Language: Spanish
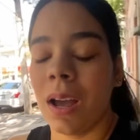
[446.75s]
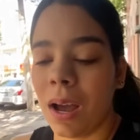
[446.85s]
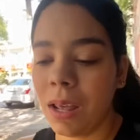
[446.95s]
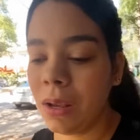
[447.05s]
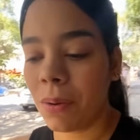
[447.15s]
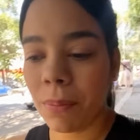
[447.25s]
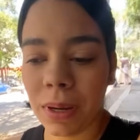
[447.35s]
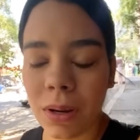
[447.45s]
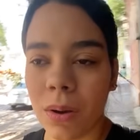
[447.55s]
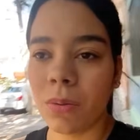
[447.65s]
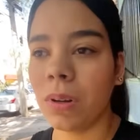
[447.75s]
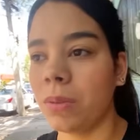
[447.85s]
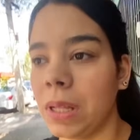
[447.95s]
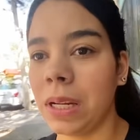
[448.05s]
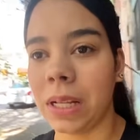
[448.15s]
ay Dios mío,
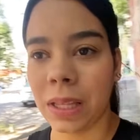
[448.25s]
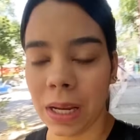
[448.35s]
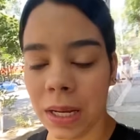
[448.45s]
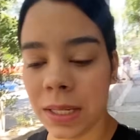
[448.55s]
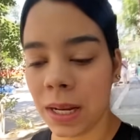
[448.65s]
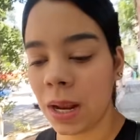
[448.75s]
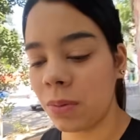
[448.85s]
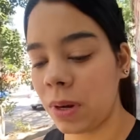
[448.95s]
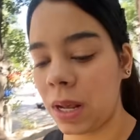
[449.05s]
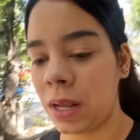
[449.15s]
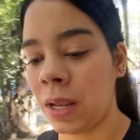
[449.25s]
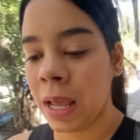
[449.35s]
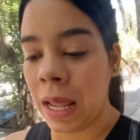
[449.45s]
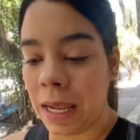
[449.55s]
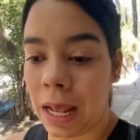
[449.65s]
una tristeza, una
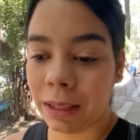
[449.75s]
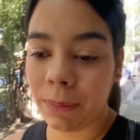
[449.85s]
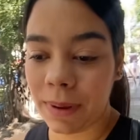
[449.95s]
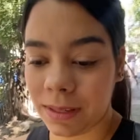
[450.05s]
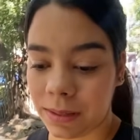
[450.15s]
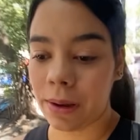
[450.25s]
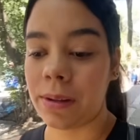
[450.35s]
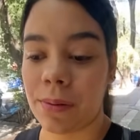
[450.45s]
lástima, ¿sabes?